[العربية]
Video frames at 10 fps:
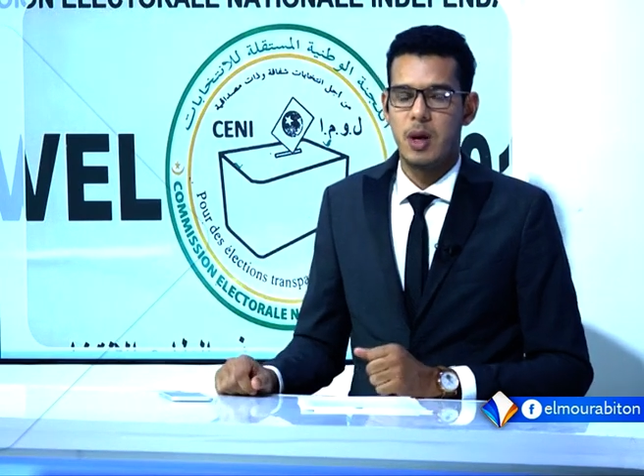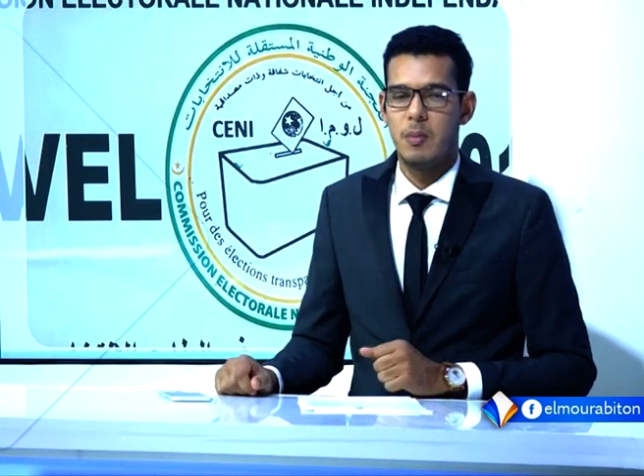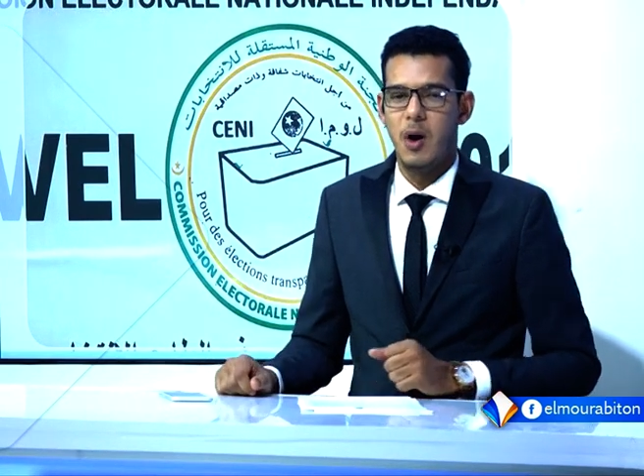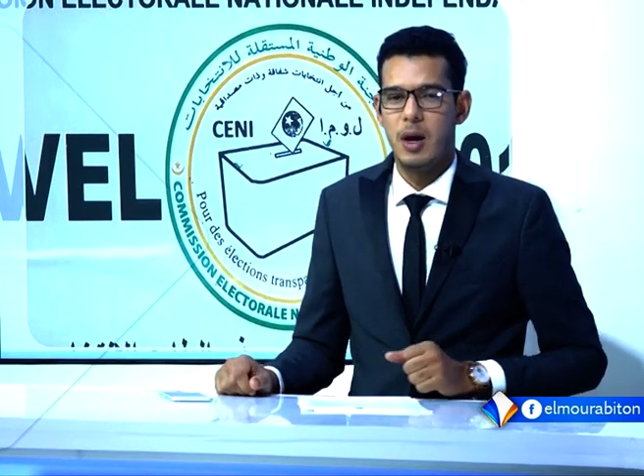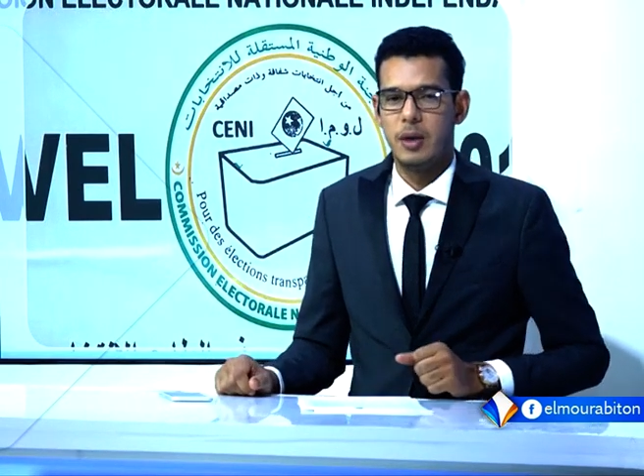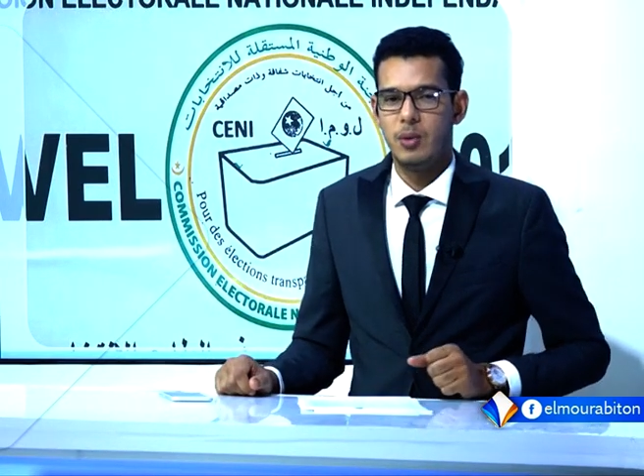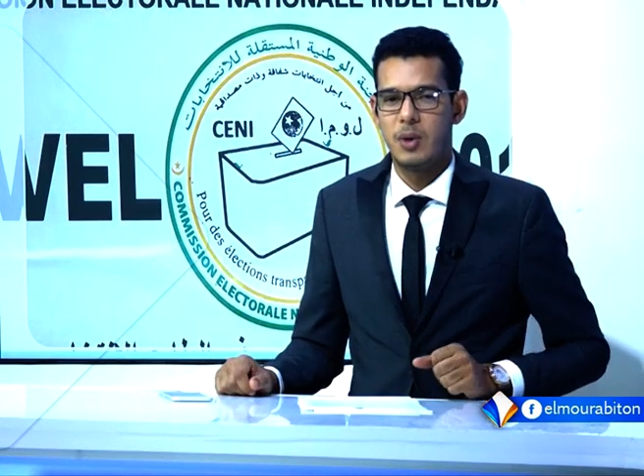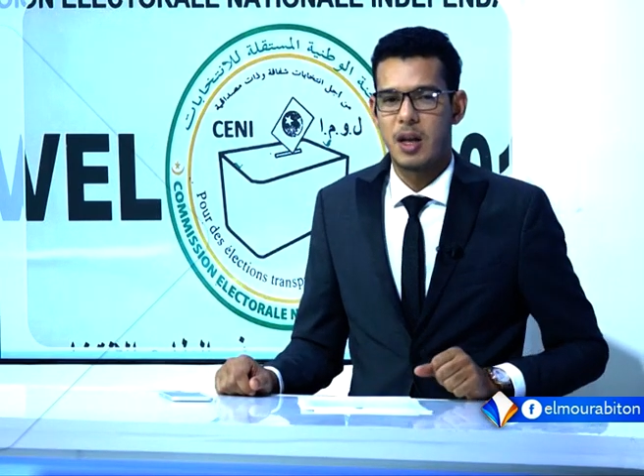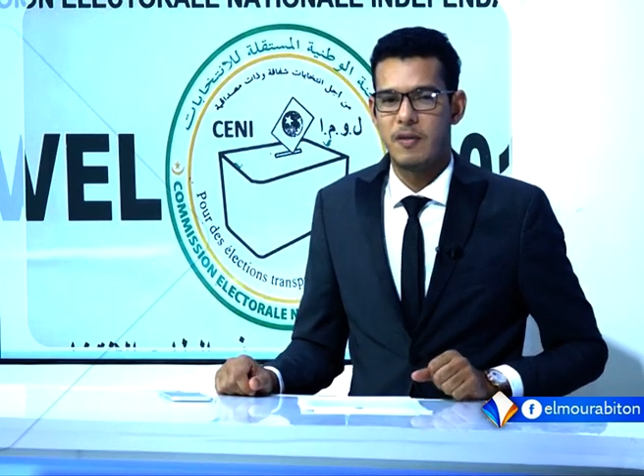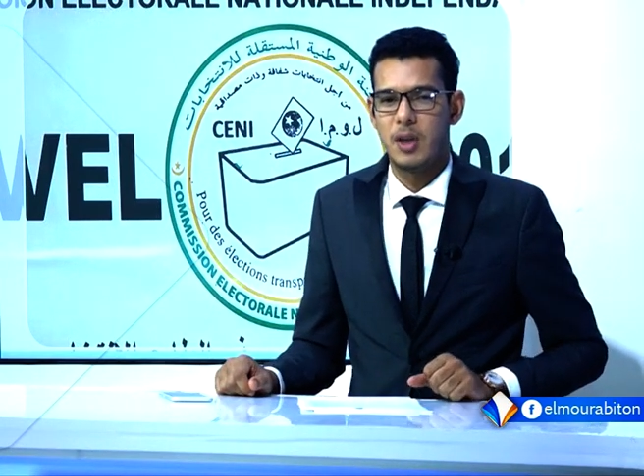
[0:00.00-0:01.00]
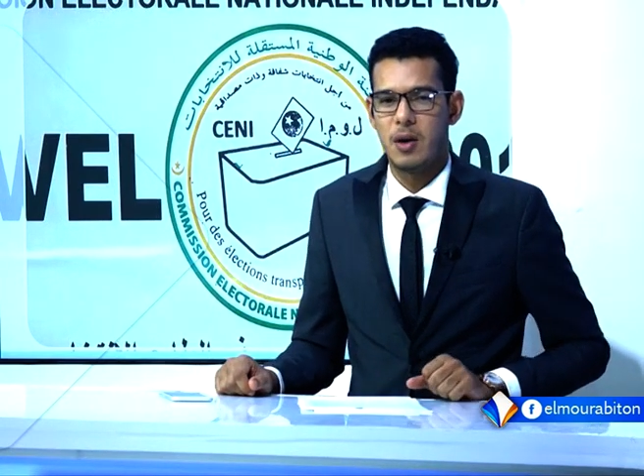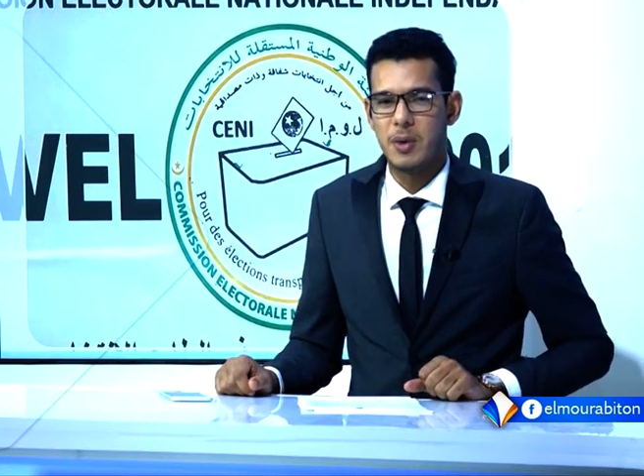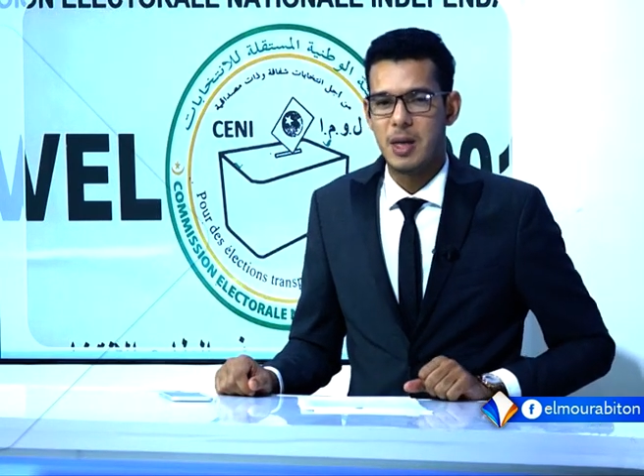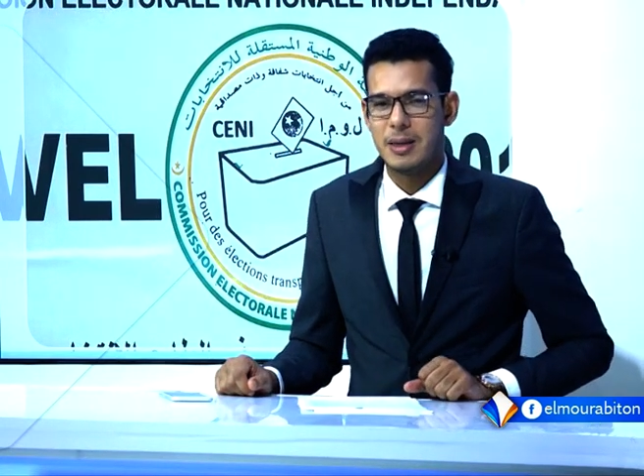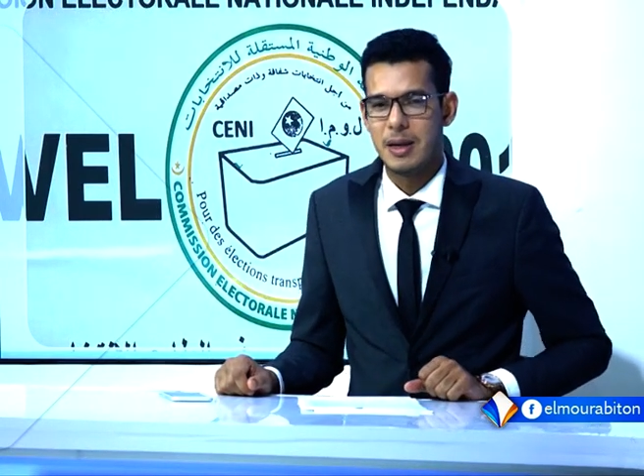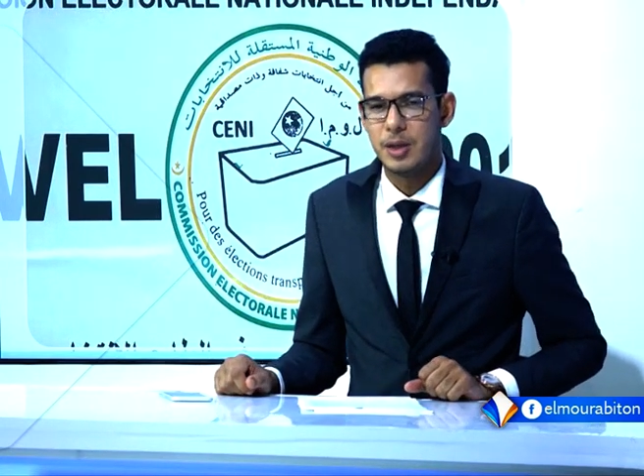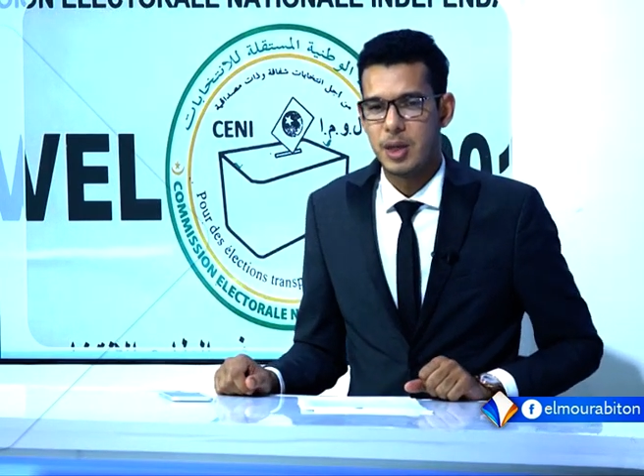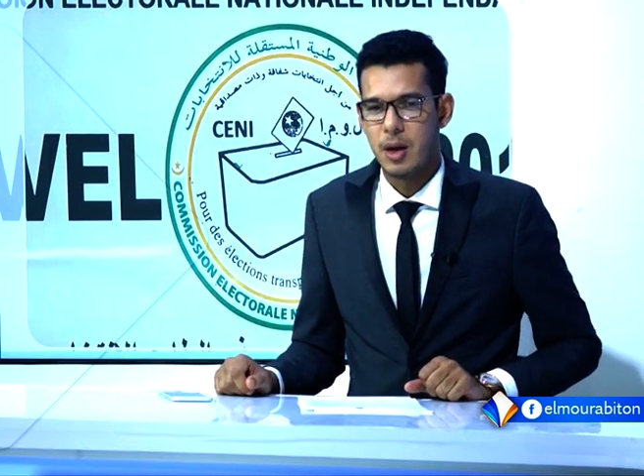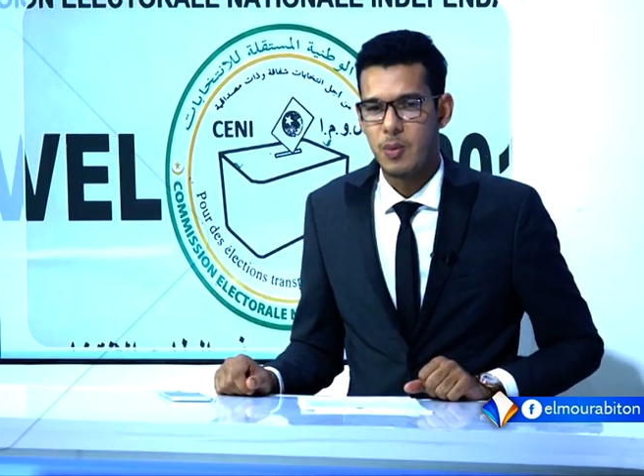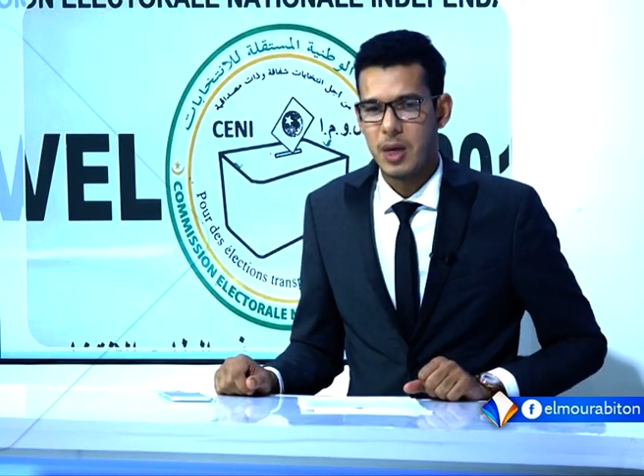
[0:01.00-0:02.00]
المعارضون رفضهم للنتائج
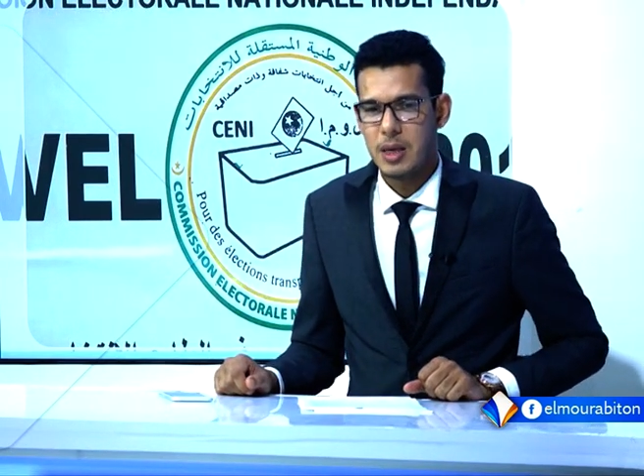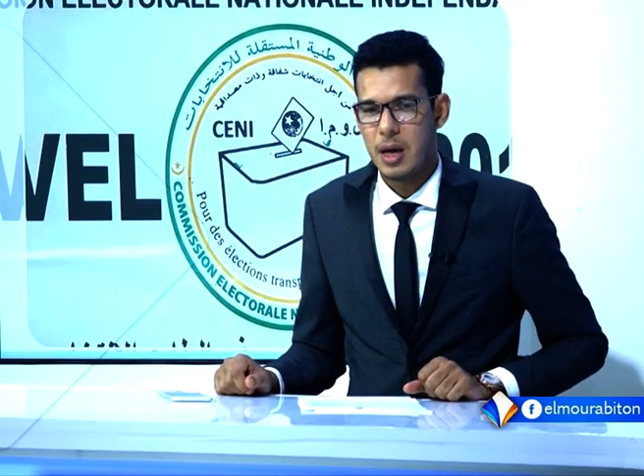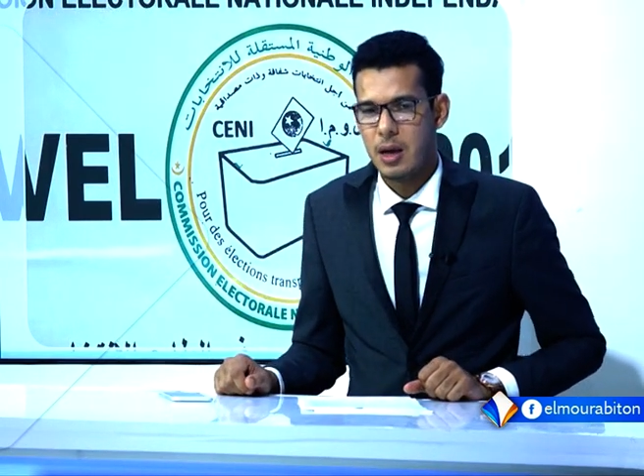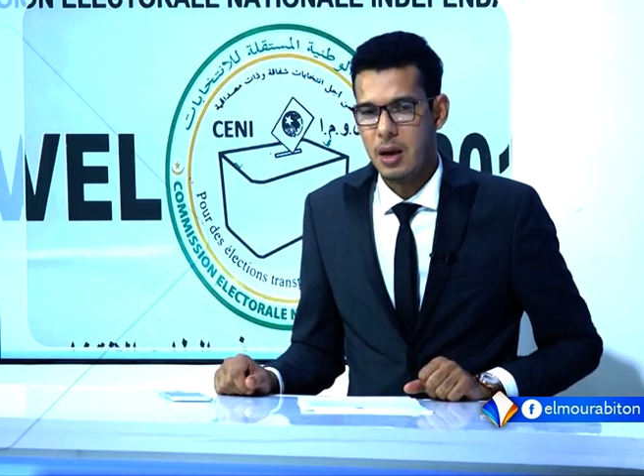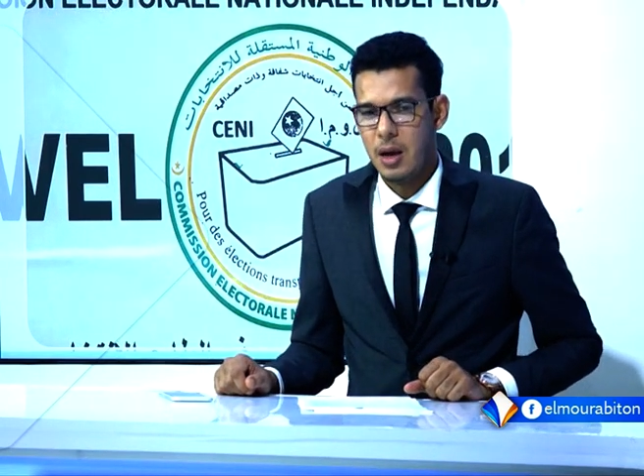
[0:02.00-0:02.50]
الأولية